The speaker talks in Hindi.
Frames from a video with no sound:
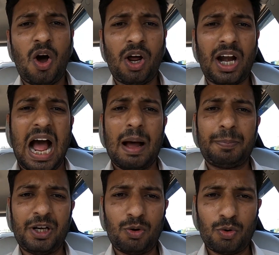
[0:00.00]
और
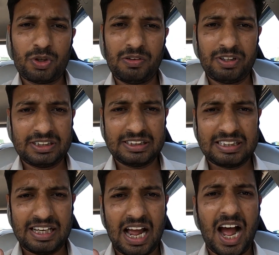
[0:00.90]
आप ही लोगों की वजह
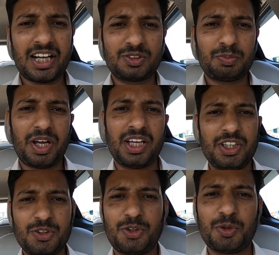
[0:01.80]
से आज मैं
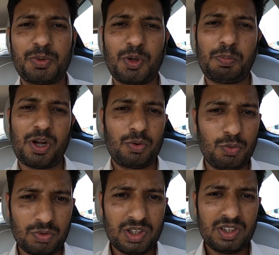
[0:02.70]
यूट्यूब के ऊपर
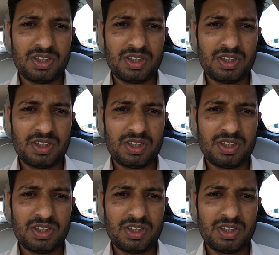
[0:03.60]
हूँ